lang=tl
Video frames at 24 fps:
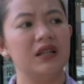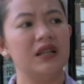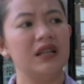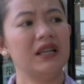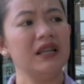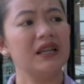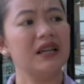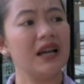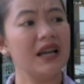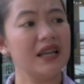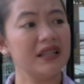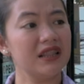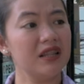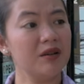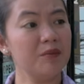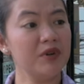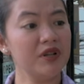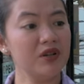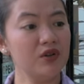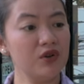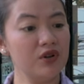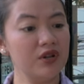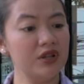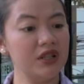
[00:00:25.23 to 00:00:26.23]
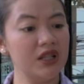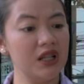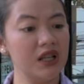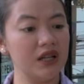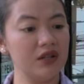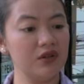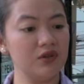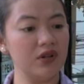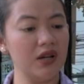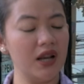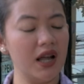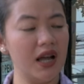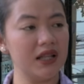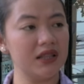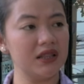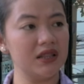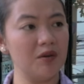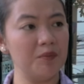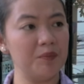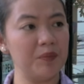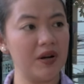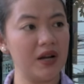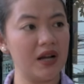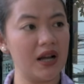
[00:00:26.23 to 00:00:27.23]
Eh kahit naman orderin ko lahat
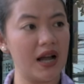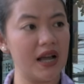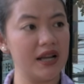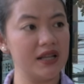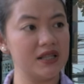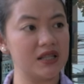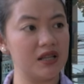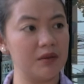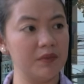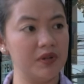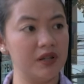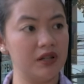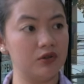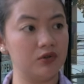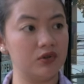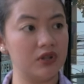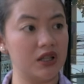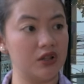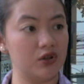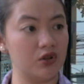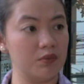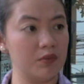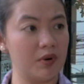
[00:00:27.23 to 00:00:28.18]
ng pagkain sa menu dito,